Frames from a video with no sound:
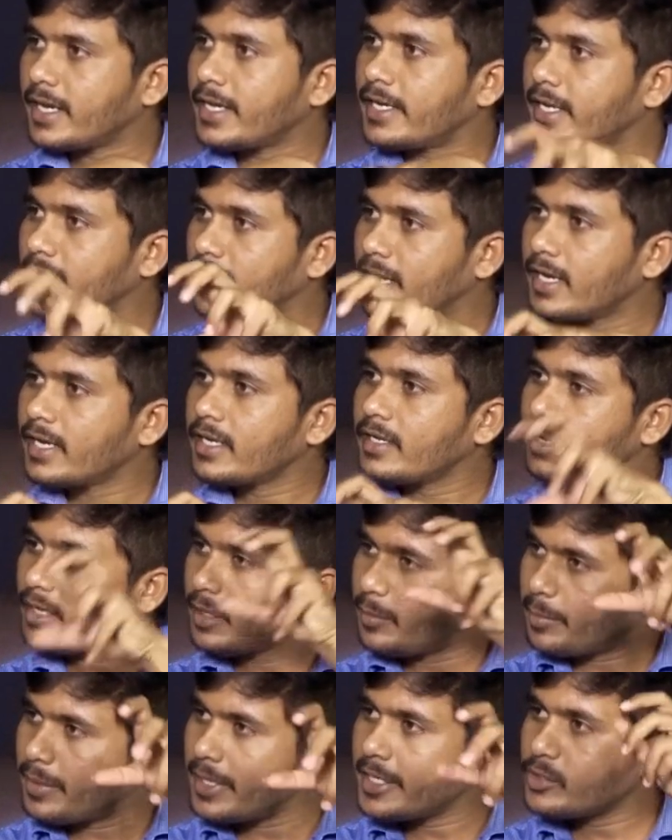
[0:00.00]
అనేలాగా
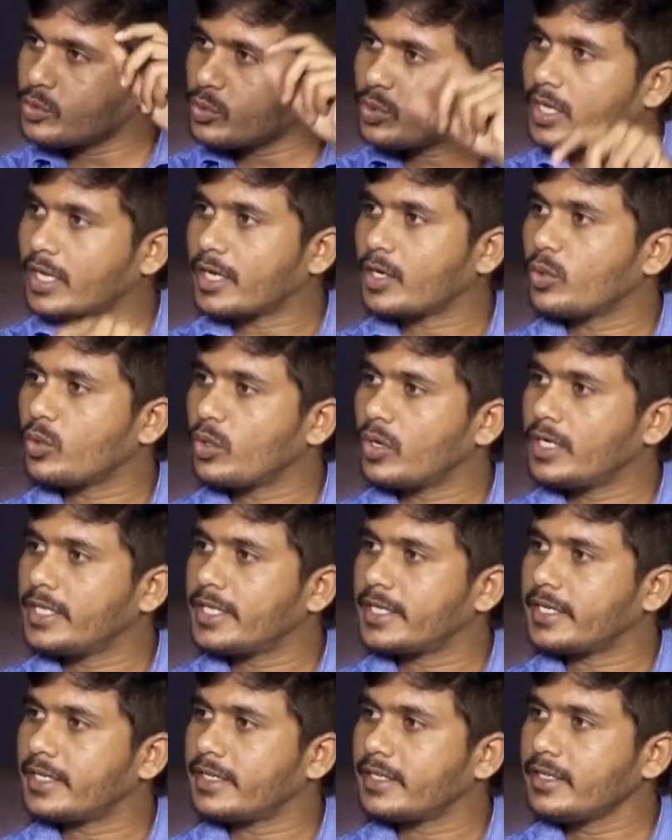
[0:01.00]
ఎంప్లాయీస్ కూడా అనుకోవాలి
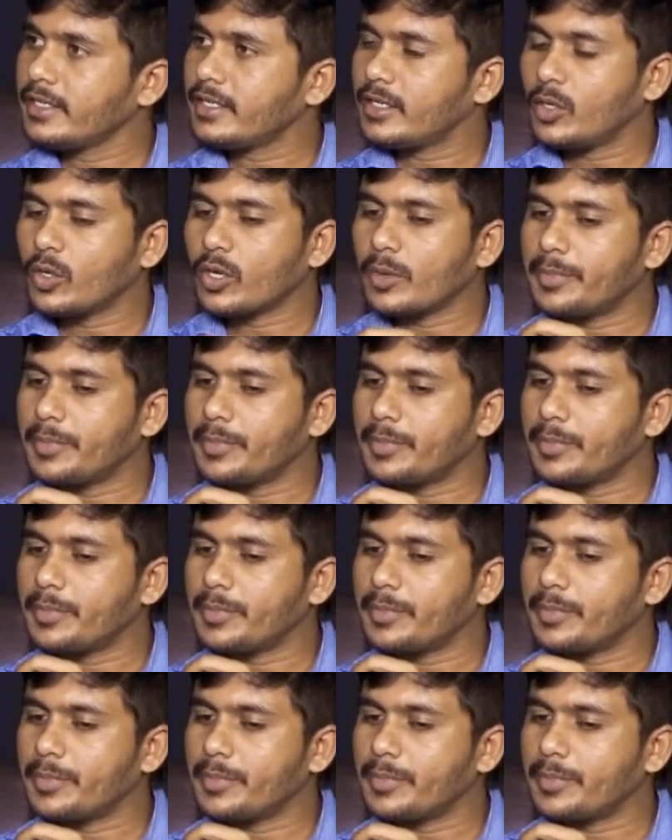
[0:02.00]
అంటే hmm.